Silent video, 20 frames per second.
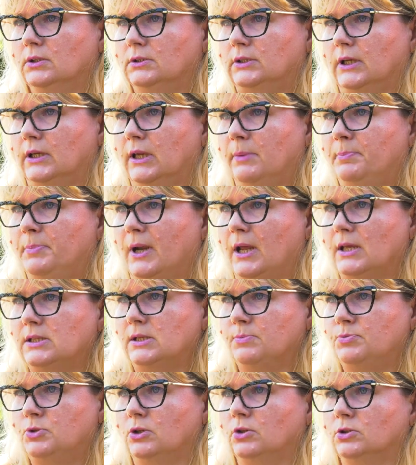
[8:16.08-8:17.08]
takie
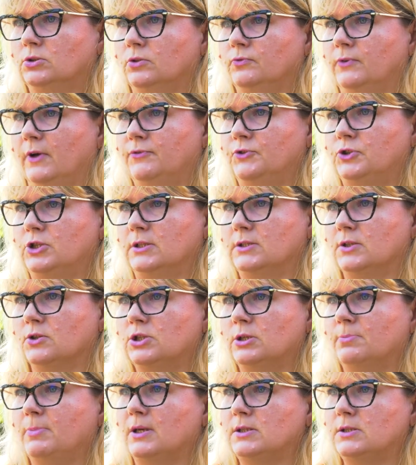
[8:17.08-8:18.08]
prace przygotowawcze, co
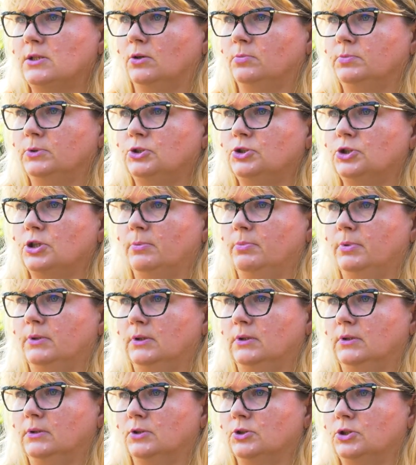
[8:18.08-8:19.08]
trzeba zrobić,
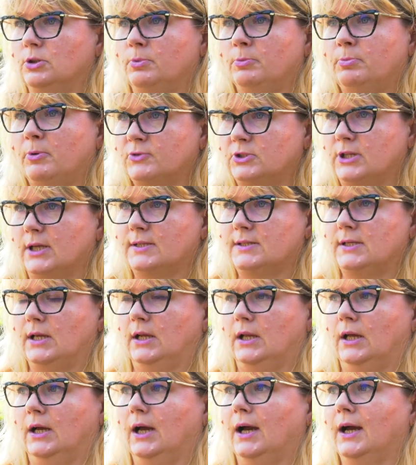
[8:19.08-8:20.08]
żeby, żeby powstała
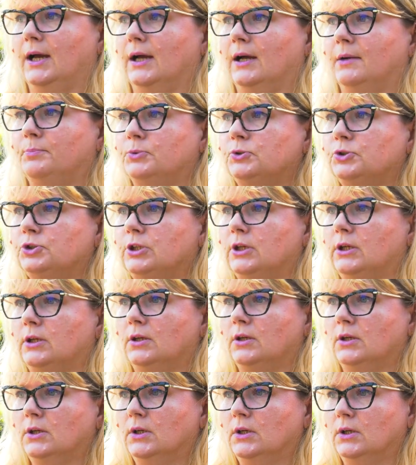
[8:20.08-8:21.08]
sala, a
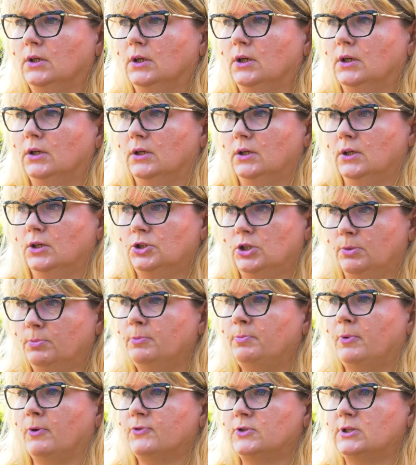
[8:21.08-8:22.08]
później y,
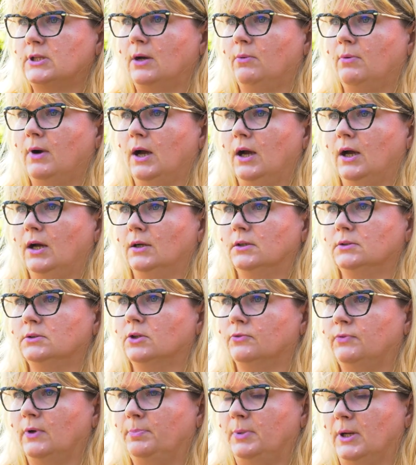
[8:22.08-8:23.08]
żeby powstała
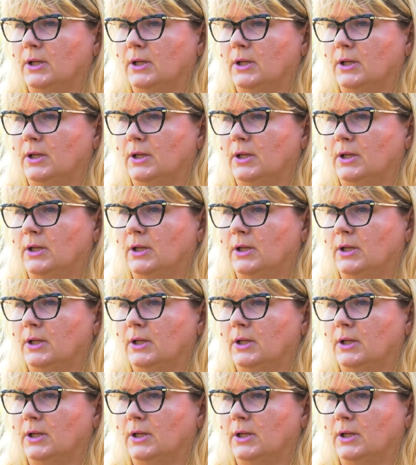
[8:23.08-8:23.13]
nowa